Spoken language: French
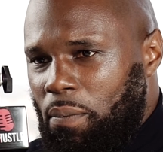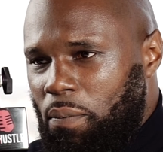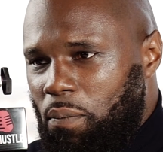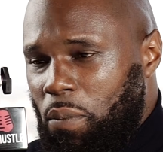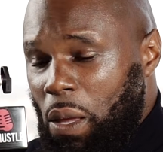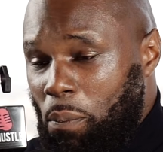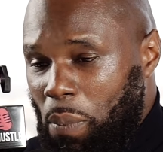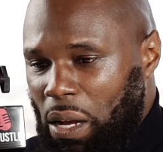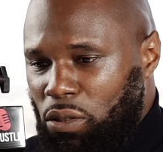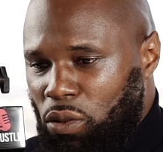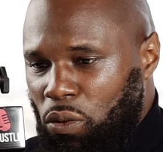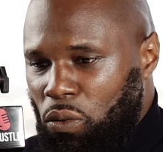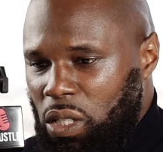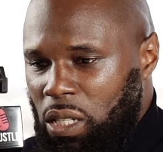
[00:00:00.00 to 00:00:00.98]
mais parce
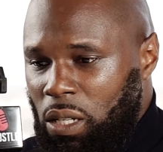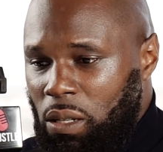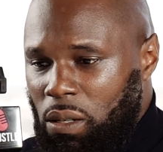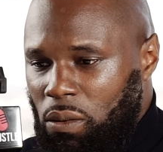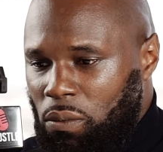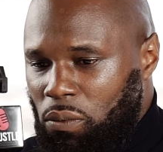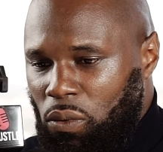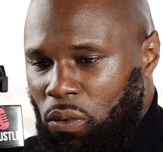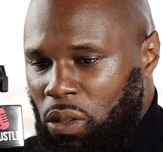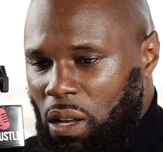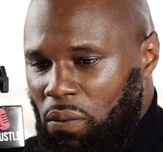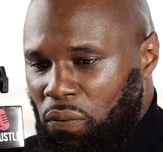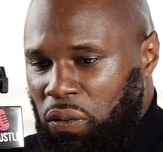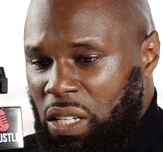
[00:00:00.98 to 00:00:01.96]
que aussi on
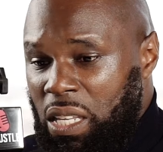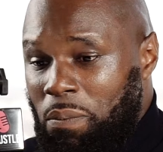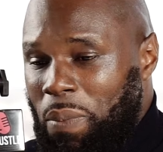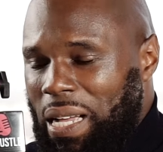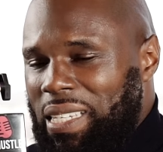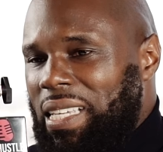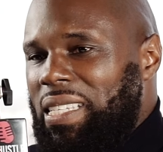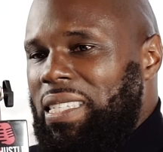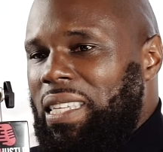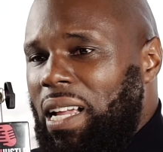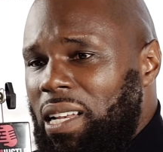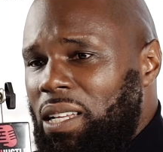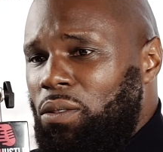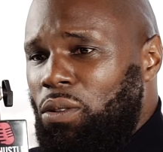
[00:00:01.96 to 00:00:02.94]
a fini par
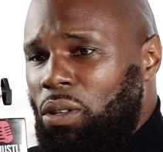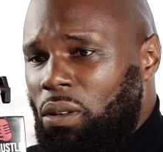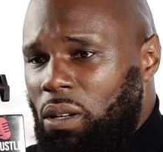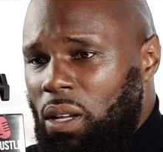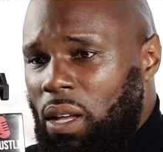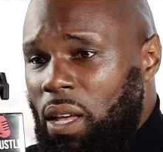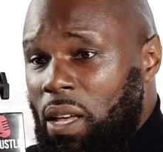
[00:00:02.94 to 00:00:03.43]
s'installer dedans.